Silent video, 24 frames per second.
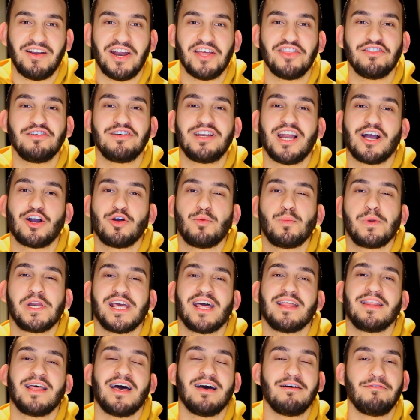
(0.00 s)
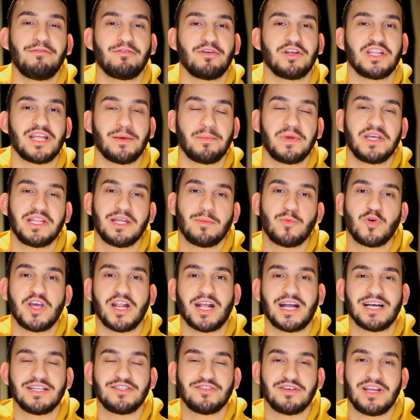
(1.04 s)
Hablando de la comunidad afro, también tenemos el
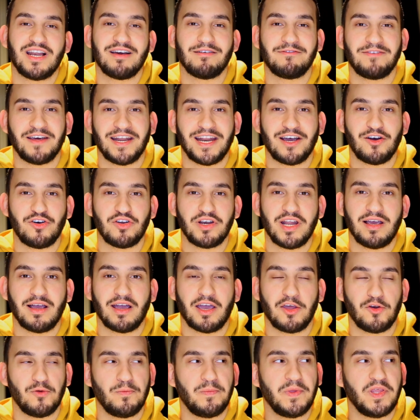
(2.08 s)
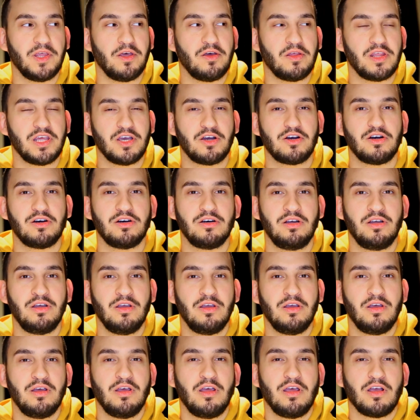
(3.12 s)
caso de la faraona, que en un video dijo
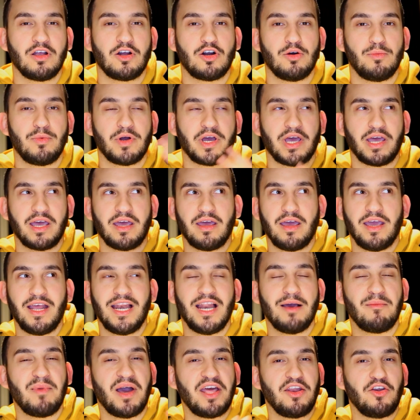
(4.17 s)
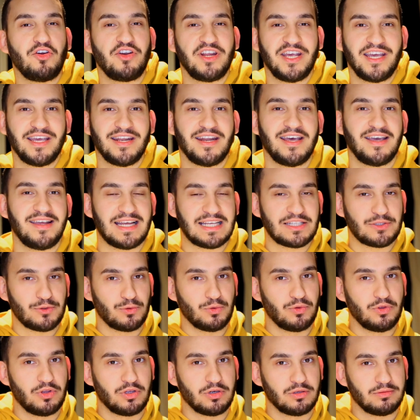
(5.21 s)
como que es la mano negra del
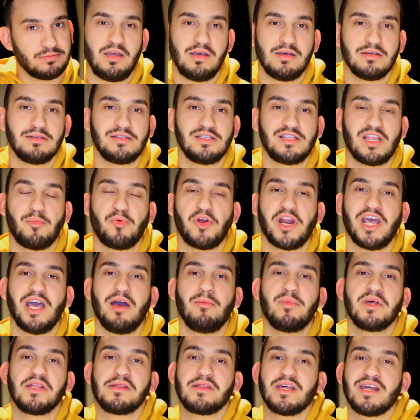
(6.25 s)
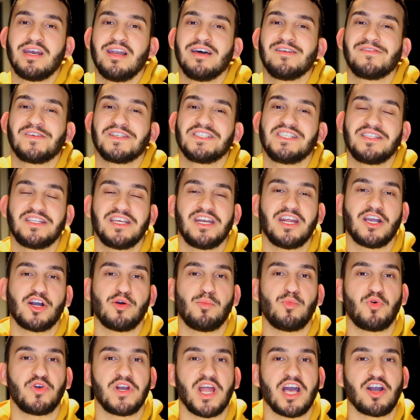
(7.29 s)
asunto. Si te pones a pensar, la frase tiene
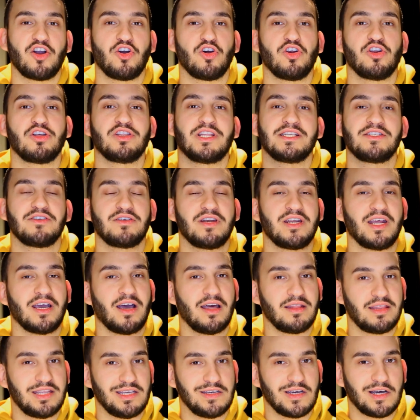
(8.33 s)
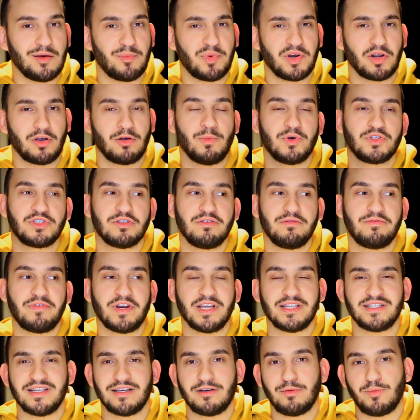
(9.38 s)
como una connotación negativa, pero como son
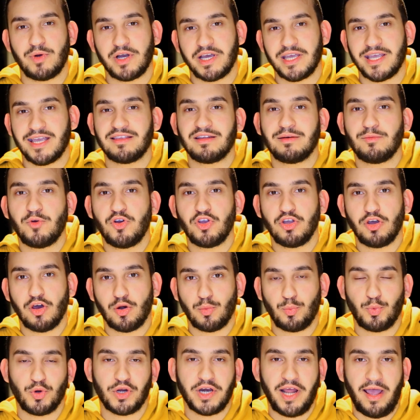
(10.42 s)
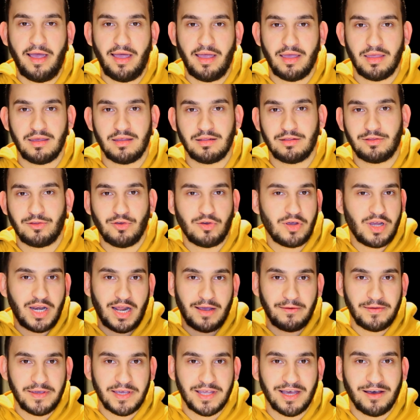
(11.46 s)
frases como que ya tenemos incorporadas de toda la
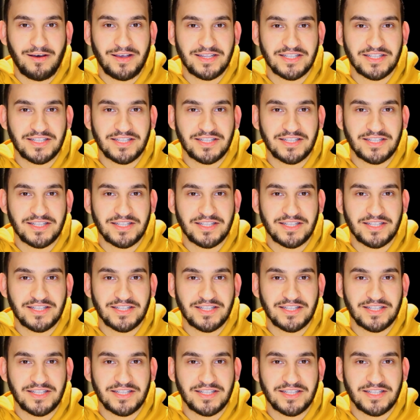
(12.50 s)
vida,